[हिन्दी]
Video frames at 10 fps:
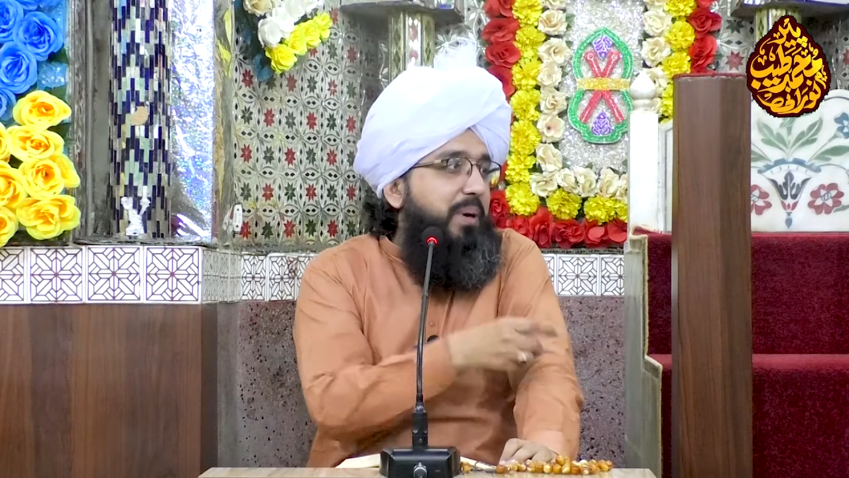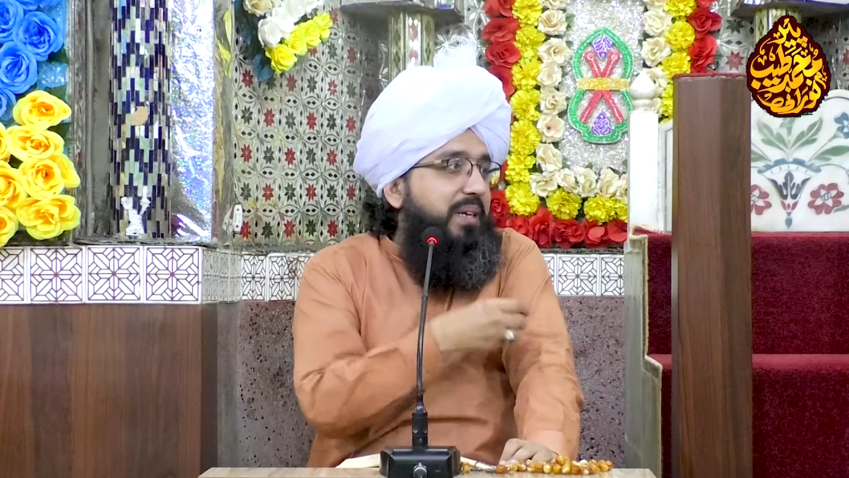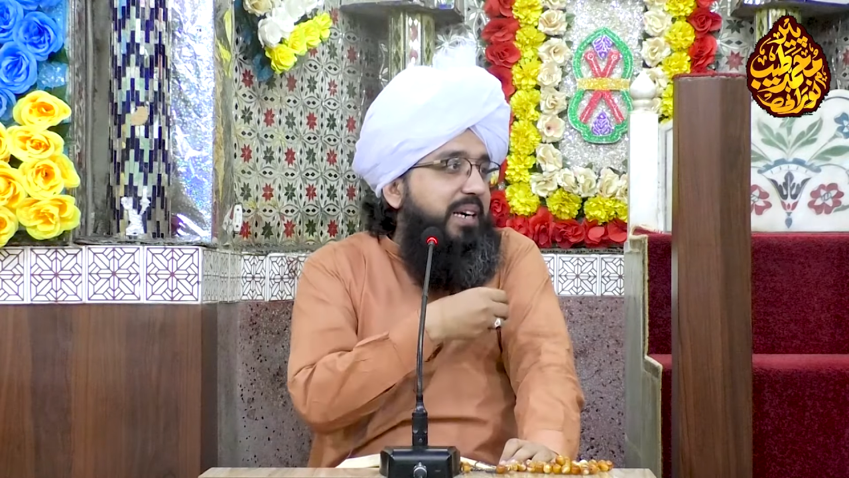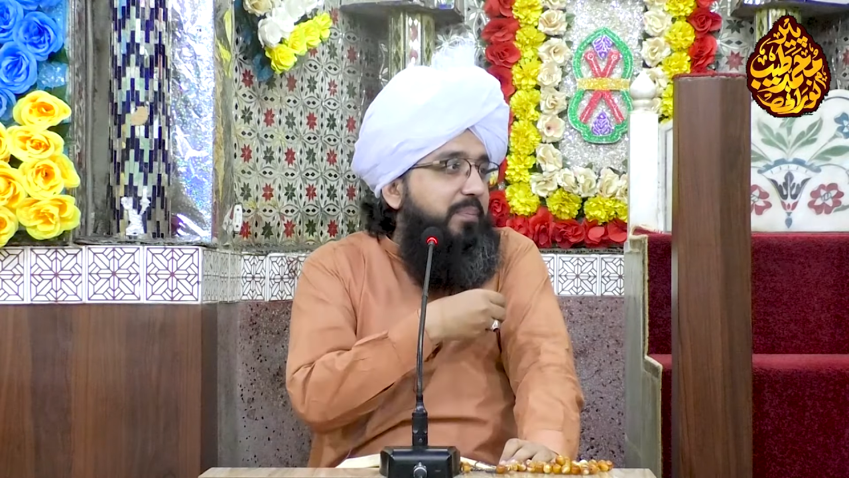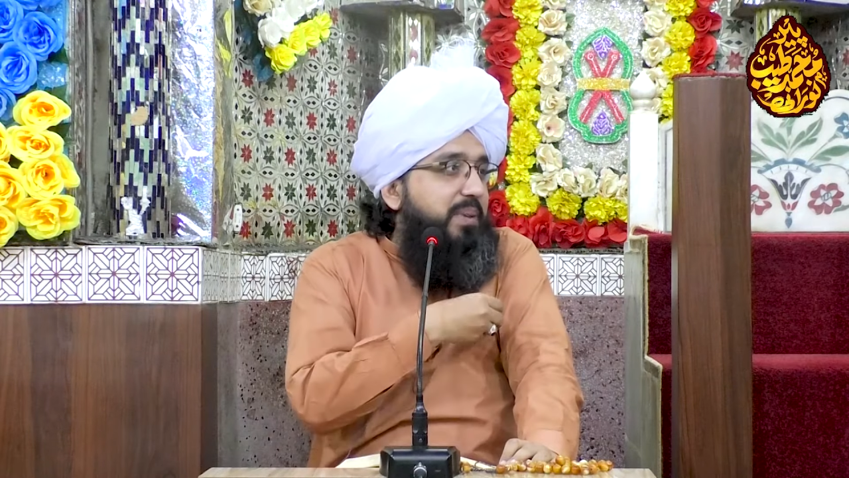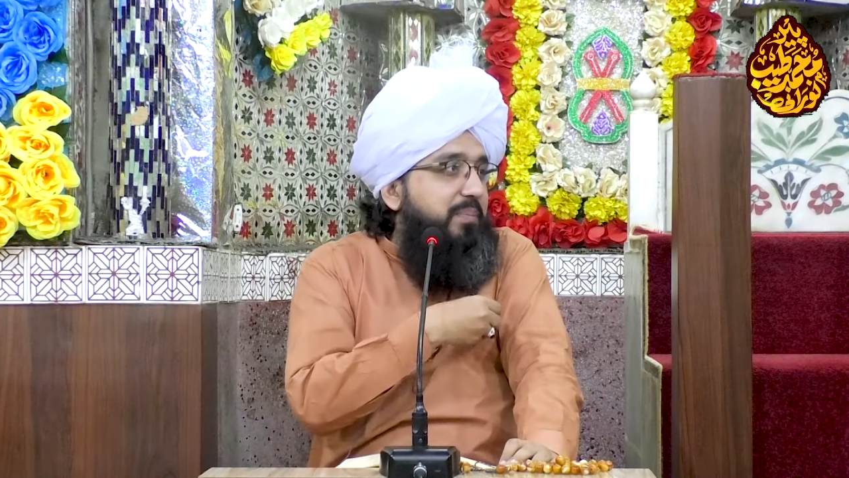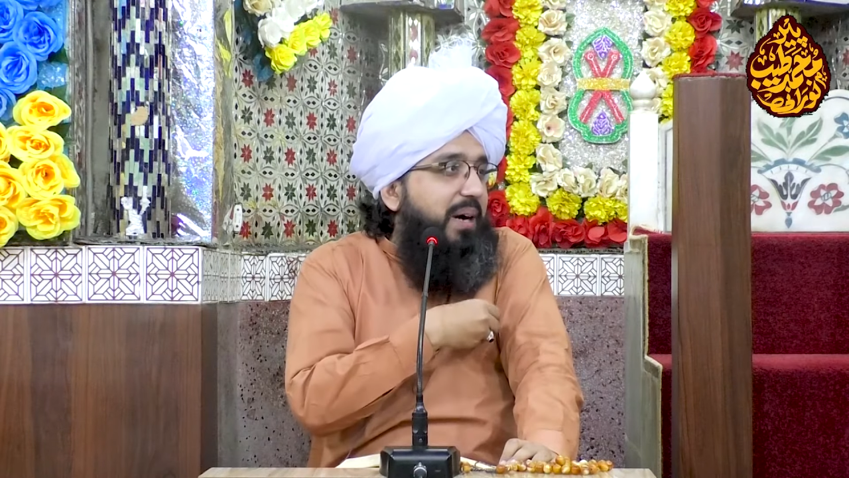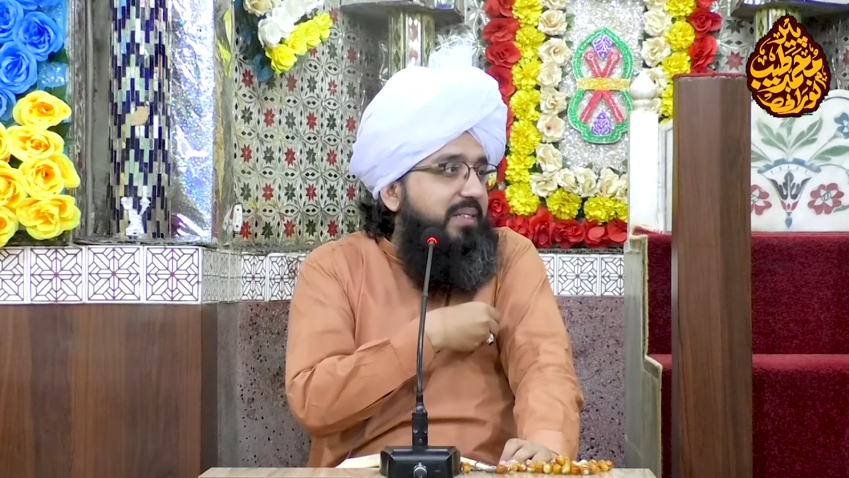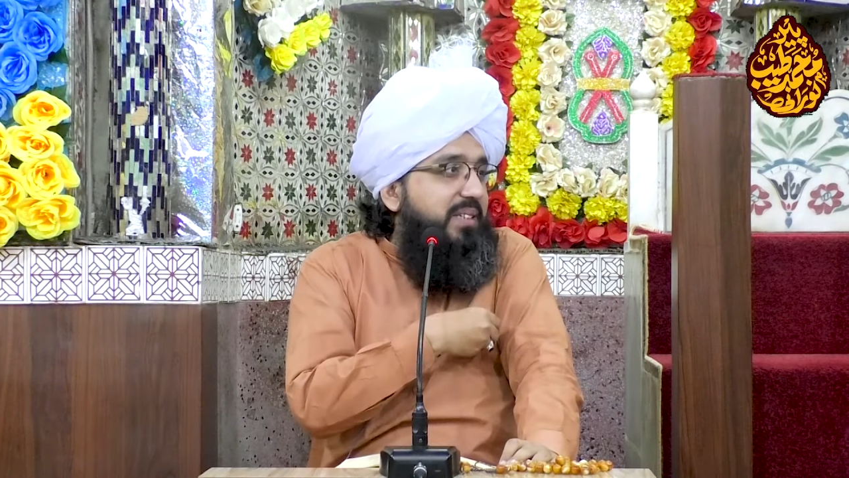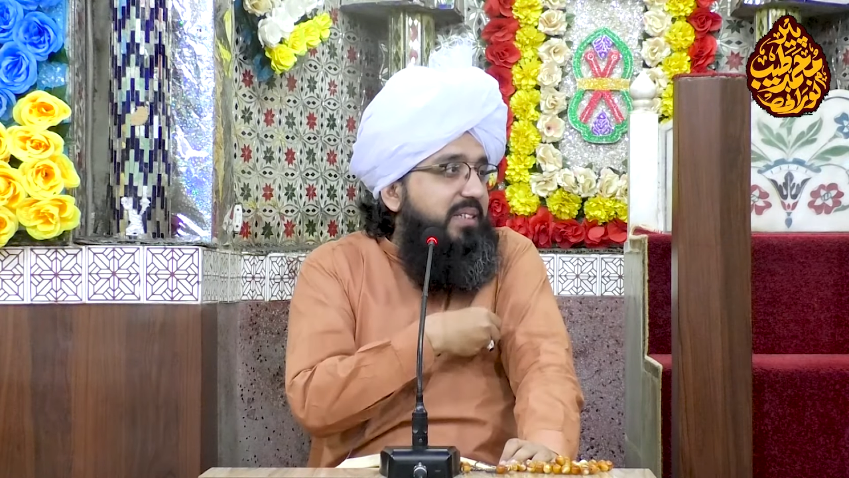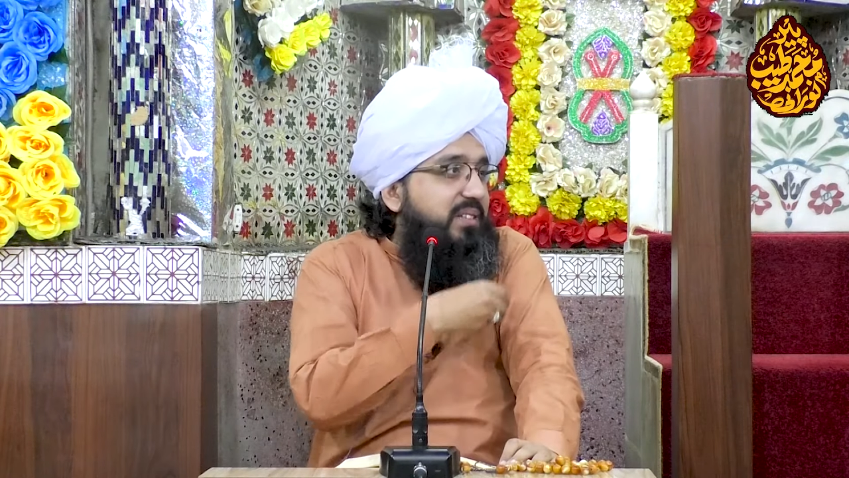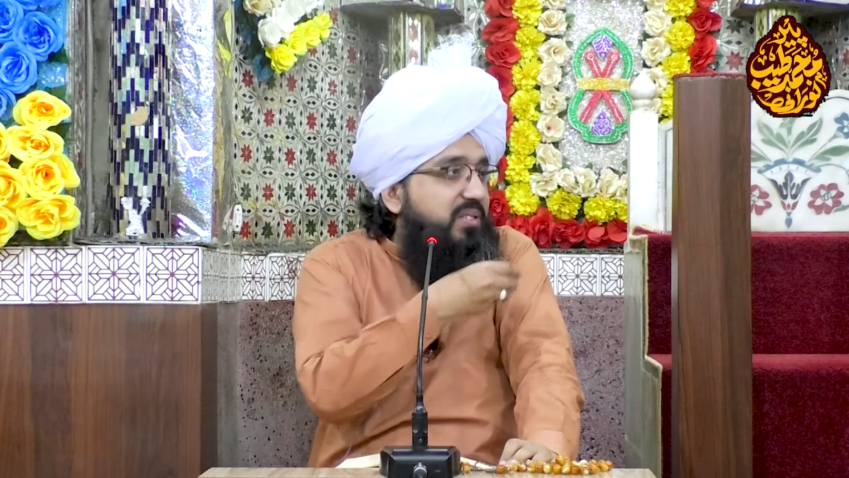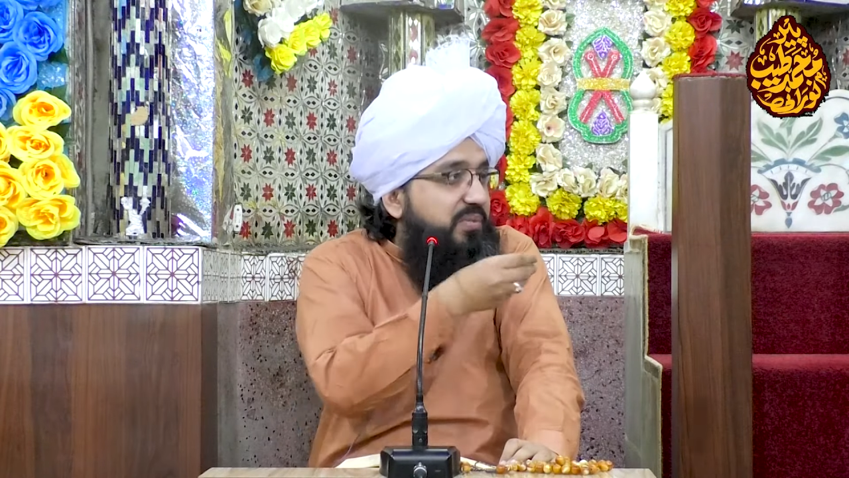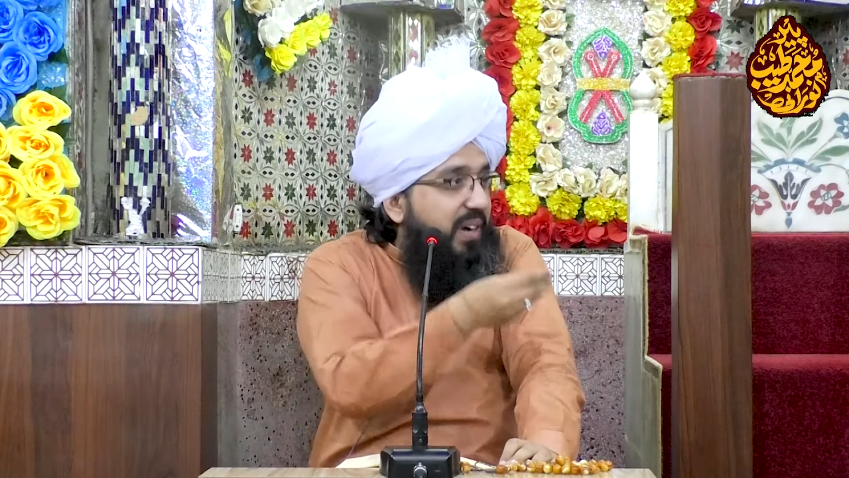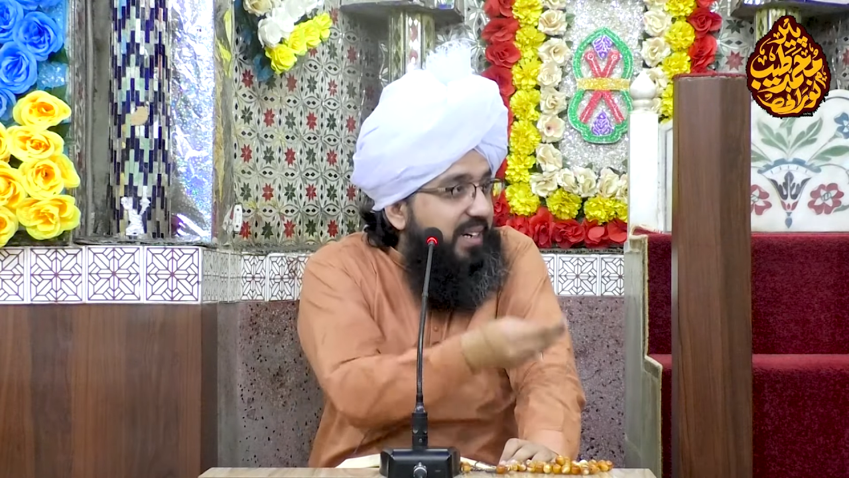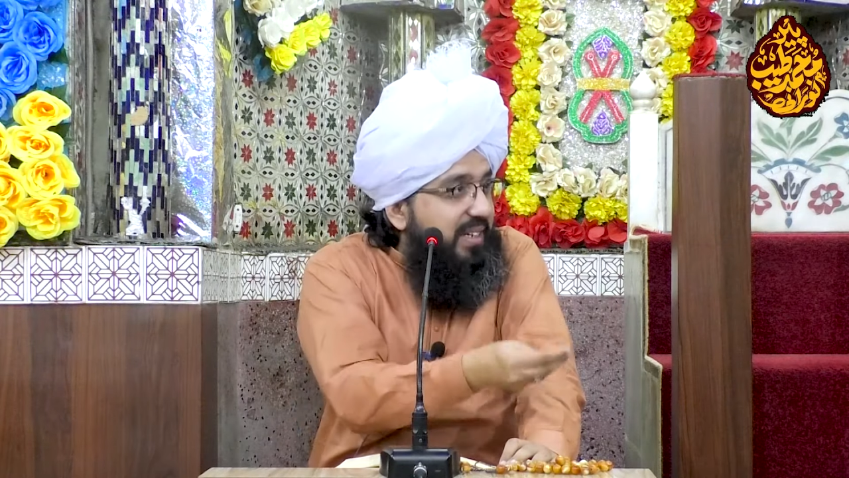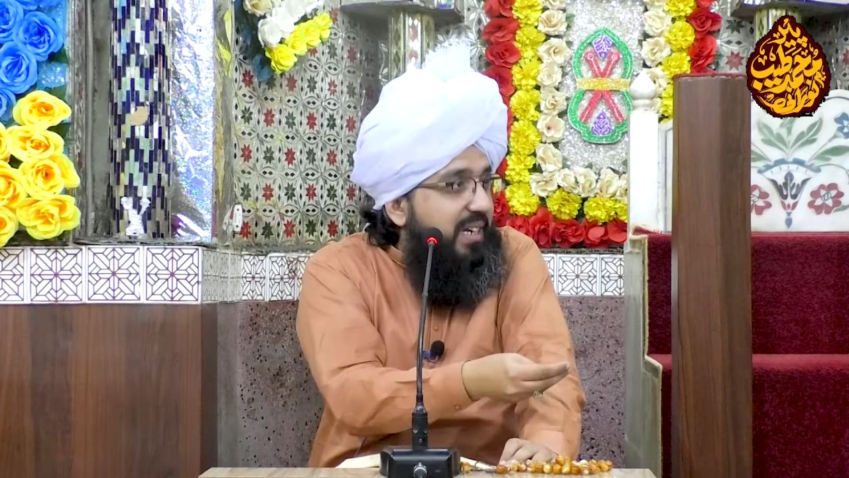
बल्कि अपने बातिन की सफाई